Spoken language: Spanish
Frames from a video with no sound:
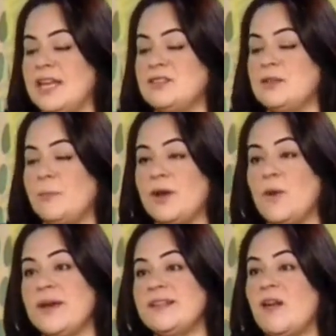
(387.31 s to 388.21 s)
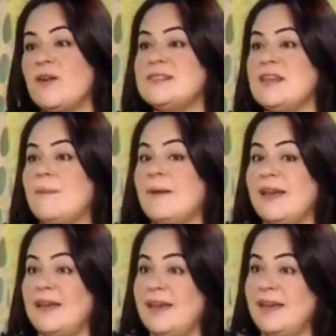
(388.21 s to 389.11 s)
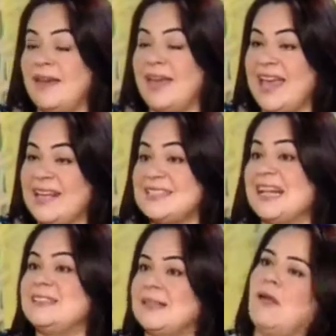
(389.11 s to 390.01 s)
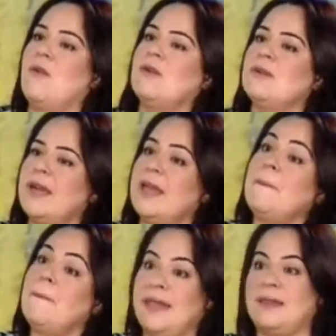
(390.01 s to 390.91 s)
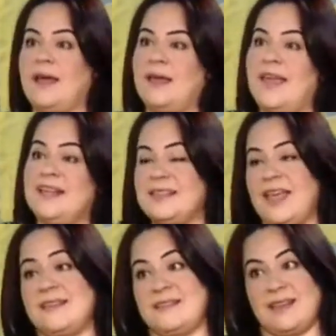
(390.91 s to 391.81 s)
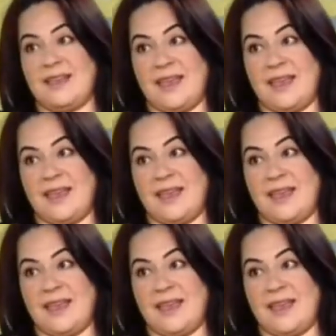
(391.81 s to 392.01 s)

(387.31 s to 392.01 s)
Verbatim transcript: Eso te pone en un estado que se llama exaltado, es beta, es,